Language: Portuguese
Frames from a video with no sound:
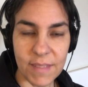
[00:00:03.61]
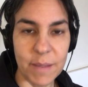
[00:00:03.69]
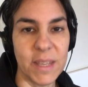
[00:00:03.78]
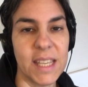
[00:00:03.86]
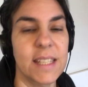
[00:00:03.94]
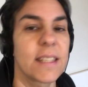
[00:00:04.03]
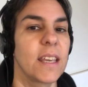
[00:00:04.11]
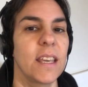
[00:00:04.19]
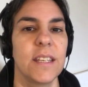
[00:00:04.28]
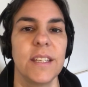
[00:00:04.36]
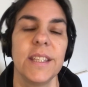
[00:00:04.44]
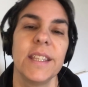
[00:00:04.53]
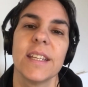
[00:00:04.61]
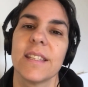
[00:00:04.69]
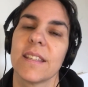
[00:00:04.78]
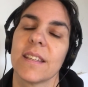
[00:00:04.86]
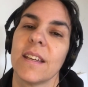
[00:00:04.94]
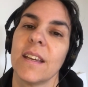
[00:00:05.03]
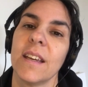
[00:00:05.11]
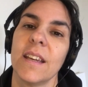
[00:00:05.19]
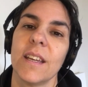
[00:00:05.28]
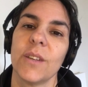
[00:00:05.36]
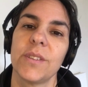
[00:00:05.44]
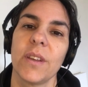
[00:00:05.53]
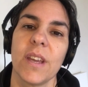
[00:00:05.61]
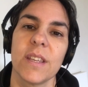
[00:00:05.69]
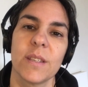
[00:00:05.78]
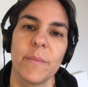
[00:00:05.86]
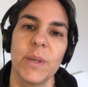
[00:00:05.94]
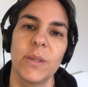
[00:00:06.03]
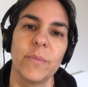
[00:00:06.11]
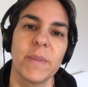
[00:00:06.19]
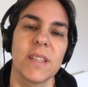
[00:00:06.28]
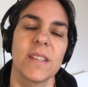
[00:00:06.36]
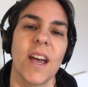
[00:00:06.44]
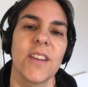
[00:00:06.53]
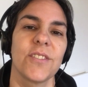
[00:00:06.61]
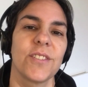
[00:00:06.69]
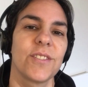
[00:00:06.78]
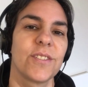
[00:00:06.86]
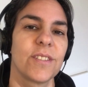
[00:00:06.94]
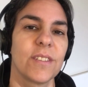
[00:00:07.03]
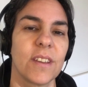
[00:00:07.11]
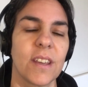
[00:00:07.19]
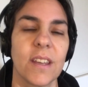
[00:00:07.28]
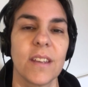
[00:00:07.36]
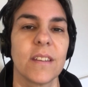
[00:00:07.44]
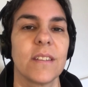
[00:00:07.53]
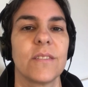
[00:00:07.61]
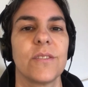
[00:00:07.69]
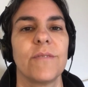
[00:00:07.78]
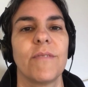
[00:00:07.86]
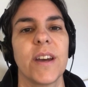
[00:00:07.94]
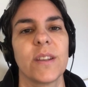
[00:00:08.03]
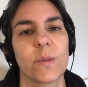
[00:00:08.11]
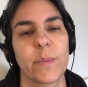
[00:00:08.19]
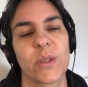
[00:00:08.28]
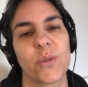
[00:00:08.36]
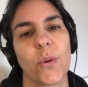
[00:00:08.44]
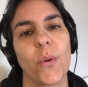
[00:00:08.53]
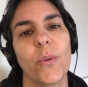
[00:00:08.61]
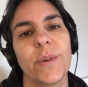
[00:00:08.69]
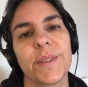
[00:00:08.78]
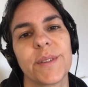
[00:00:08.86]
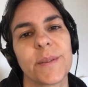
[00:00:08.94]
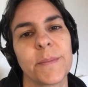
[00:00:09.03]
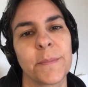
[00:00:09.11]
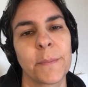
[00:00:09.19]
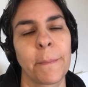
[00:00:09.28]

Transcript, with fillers: Minhas queridas, eu tenho recebido mensagens é, de várias pessoas.